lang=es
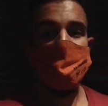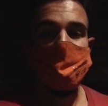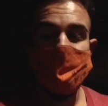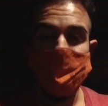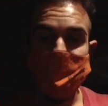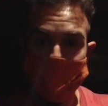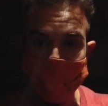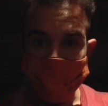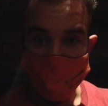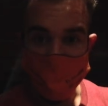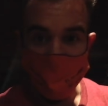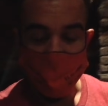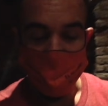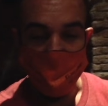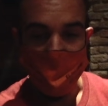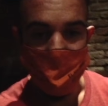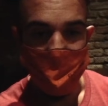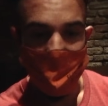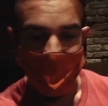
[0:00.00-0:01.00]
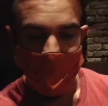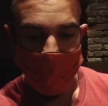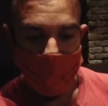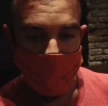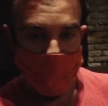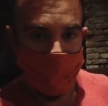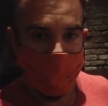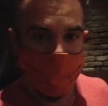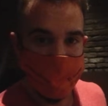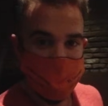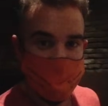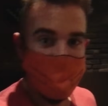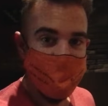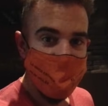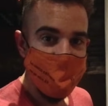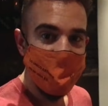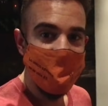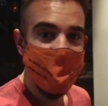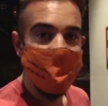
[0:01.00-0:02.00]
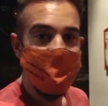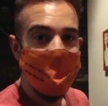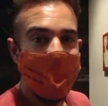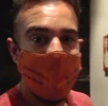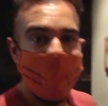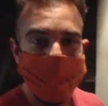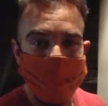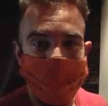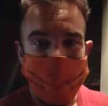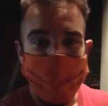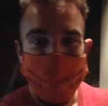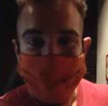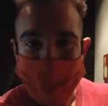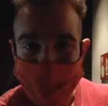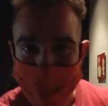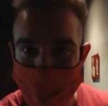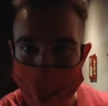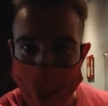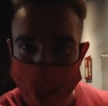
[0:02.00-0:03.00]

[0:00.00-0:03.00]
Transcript: porque si seguimos por aquí sigue la esencia de